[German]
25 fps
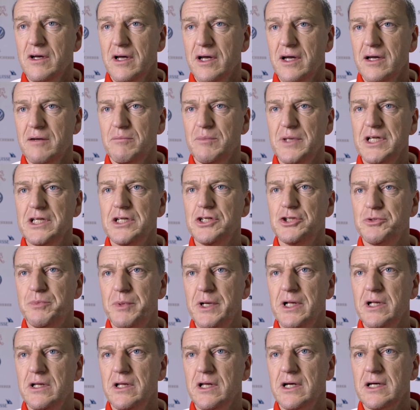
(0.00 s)
äh
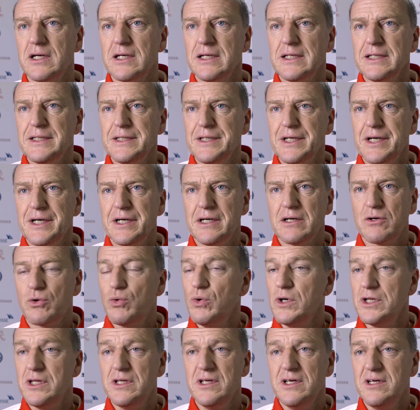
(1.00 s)
mitspielen äh,
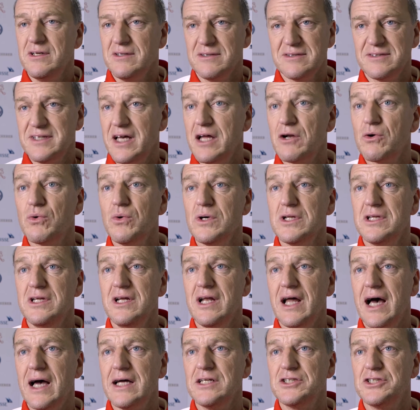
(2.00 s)
gute, sehr gute
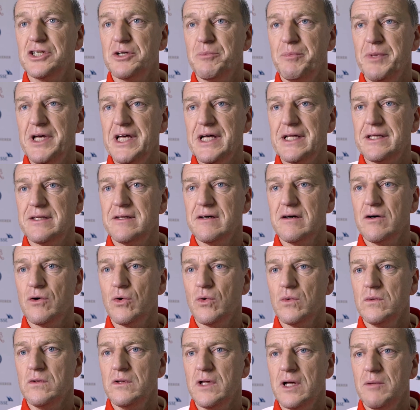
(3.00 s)
Leistung bieten
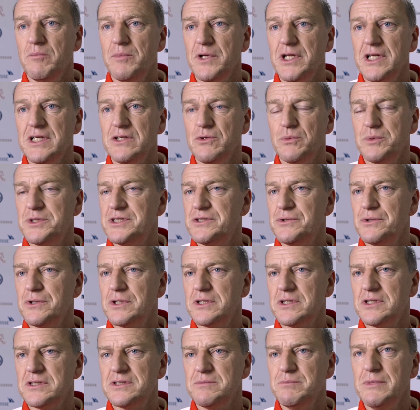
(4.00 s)
und dann bin ich
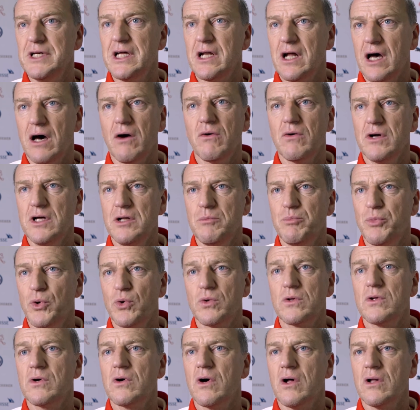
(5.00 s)
überzeugt, dass wir auch in
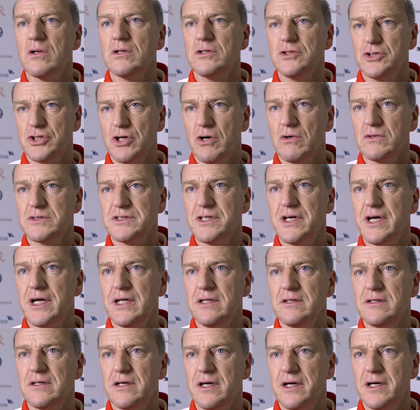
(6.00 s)
Portugal eine Chance
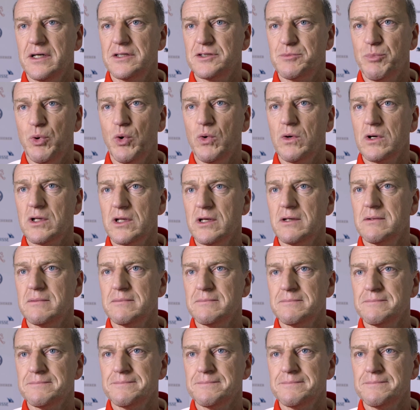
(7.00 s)
haben äh, zu punkten.